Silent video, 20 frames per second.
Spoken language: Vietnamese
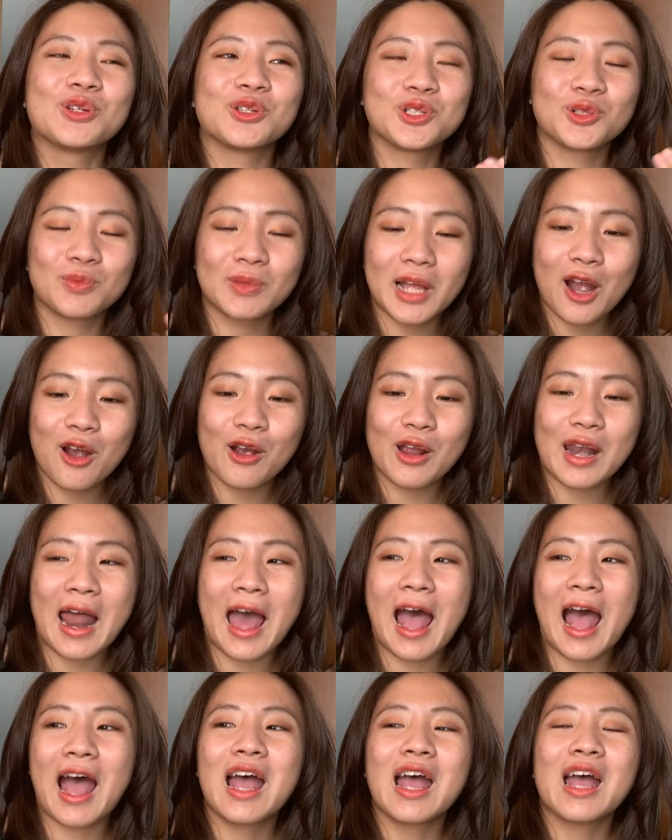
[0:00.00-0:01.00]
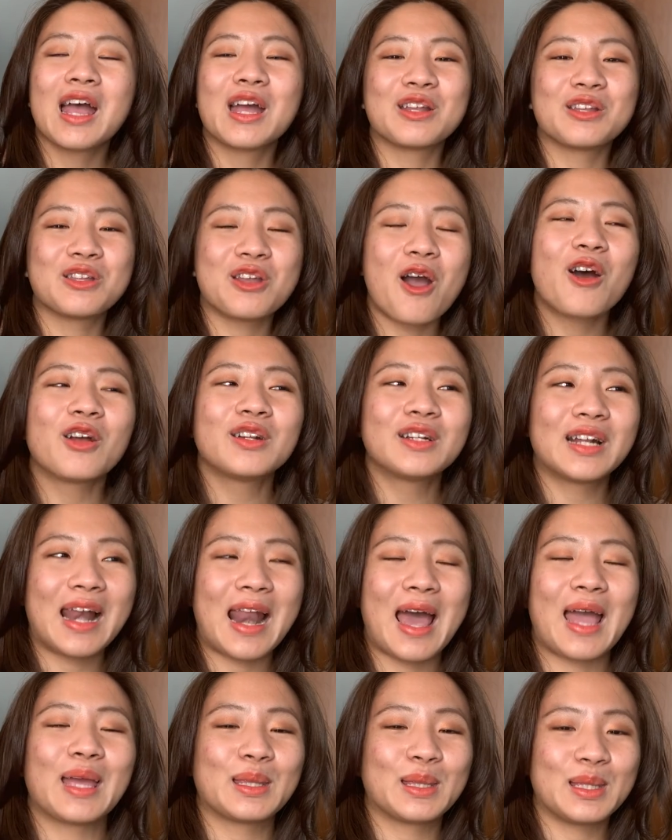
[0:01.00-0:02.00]
chúng ta gọi là not
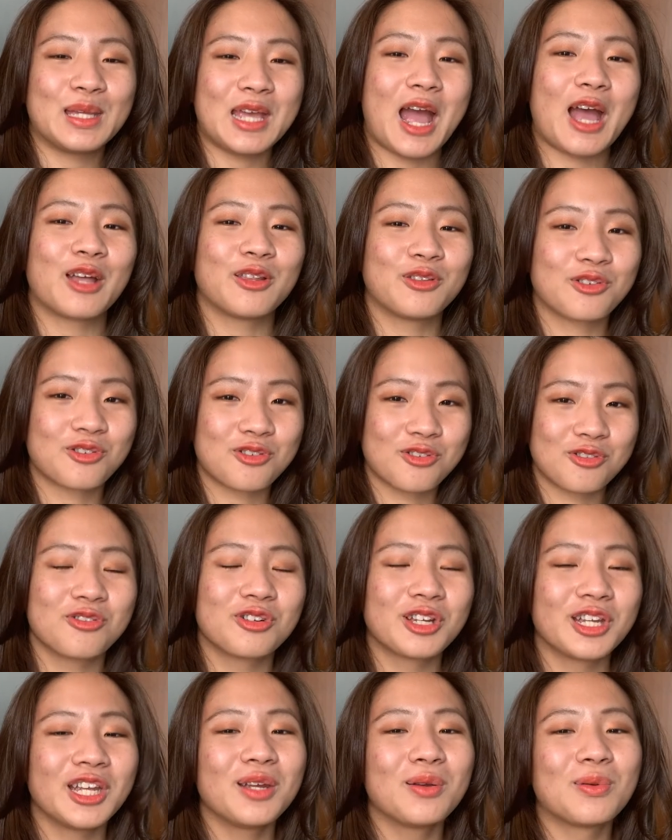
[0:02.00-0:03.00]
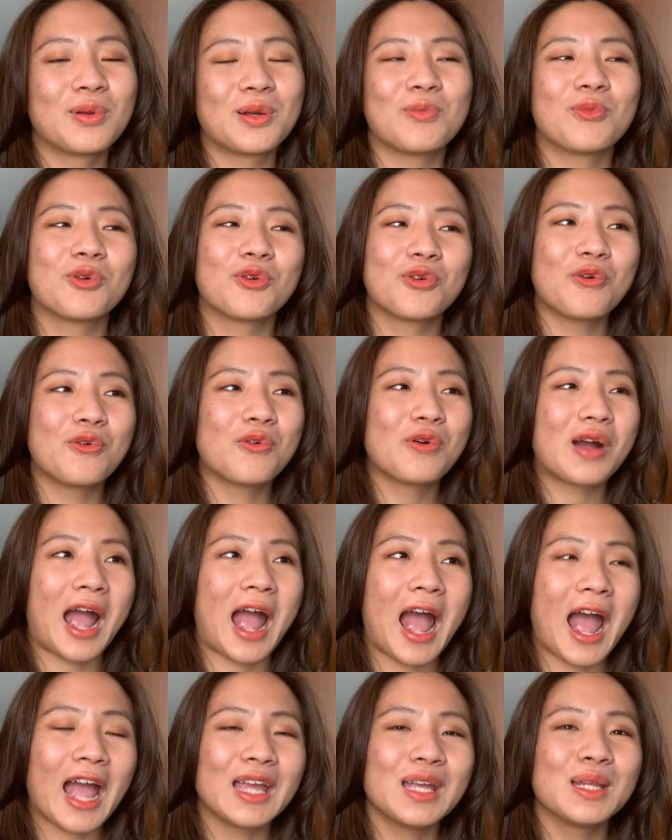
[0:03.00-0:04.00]
like the other girl nhé là một cô
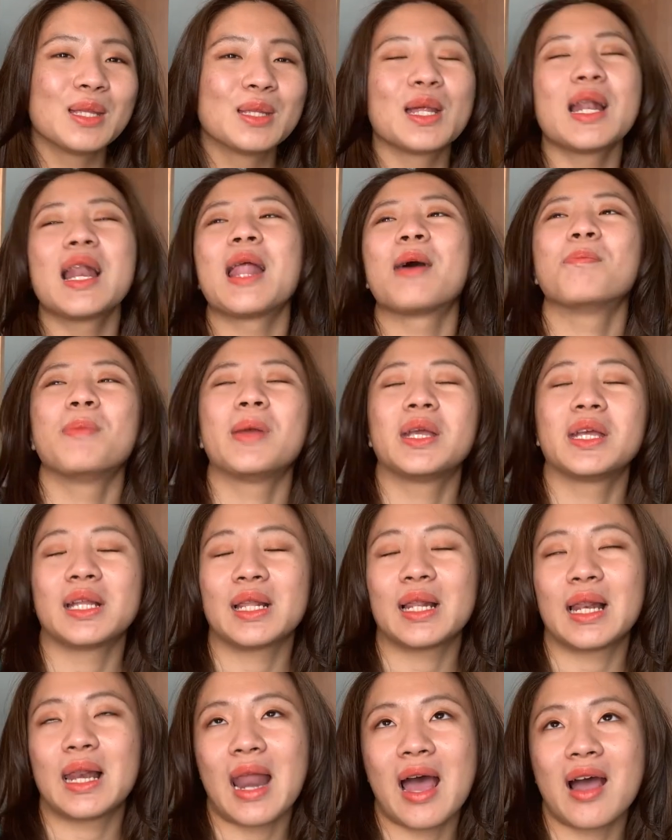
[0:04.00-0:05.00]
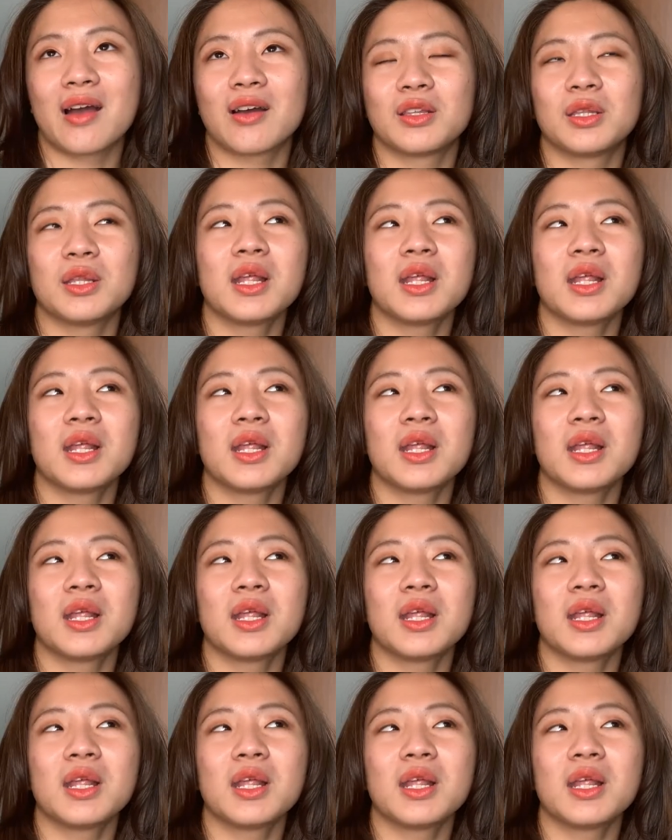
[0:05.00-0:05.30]
gái rất là bình lặng